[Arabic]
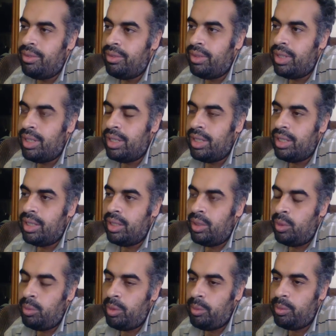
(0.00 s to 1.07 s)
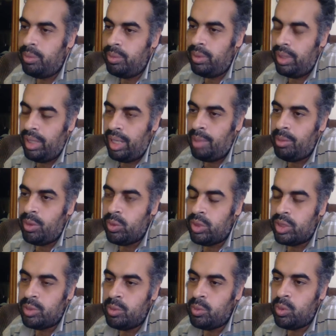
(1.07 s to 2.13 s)
فهم عملوا
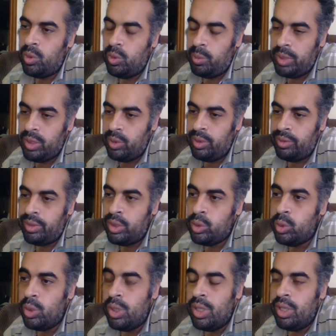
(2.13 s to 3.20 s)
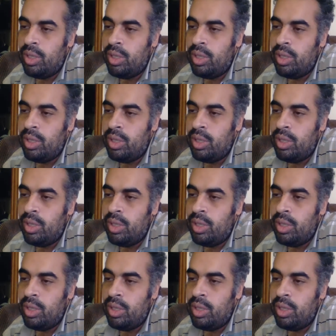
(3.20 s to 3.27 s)
التصميم كله بدأوا يفرشوا